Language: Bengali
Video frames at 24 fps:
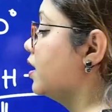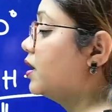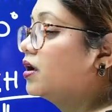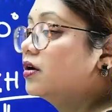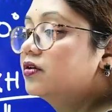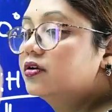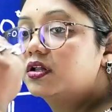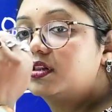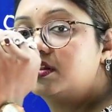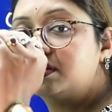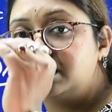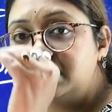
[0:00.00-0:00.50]

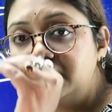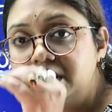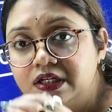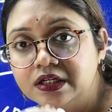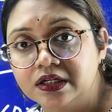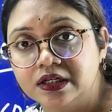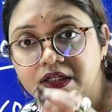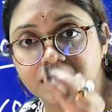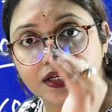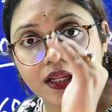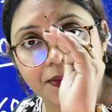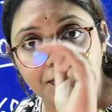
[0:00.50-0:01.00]
কেননা
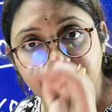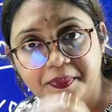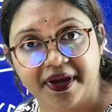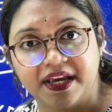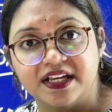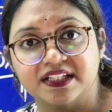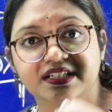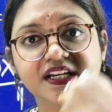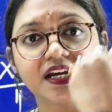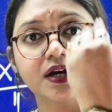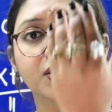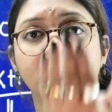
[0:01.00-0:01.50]
তিনটে
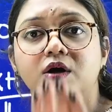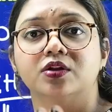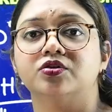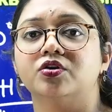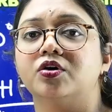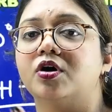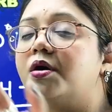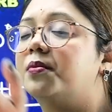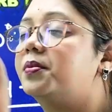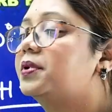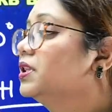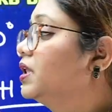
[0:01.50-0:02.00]
বেজে কত
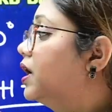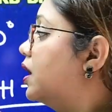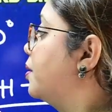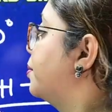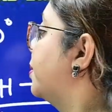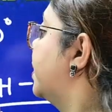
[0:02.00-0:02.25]
হবে তার